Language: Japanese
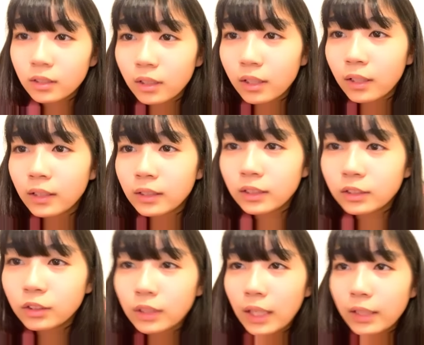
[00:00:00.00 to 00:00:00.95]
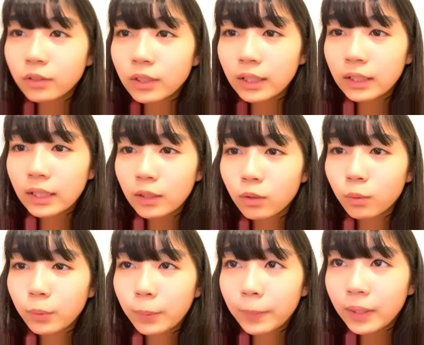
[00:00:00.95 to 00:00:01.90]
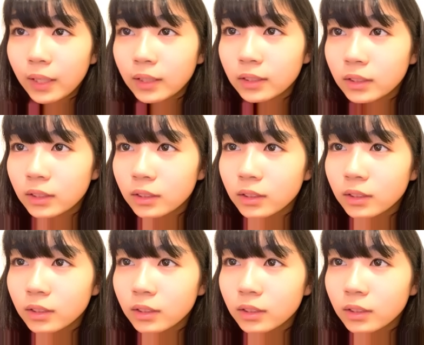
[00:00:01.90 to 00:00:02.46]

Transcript: それでは20回読んでいきたいと思います。